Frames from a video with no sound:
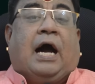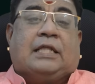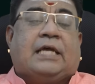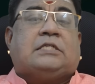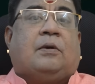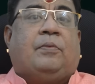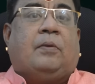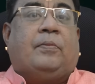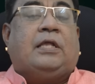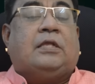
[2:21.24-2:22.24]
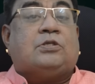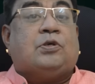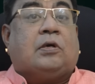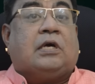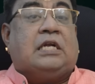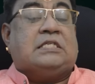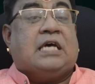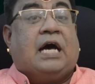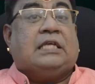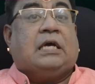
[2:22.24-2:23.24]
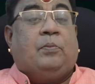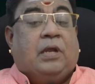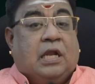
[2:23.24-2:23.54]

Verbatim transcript: அதே சமயம் இந்த சுக்கரன் சாதகம்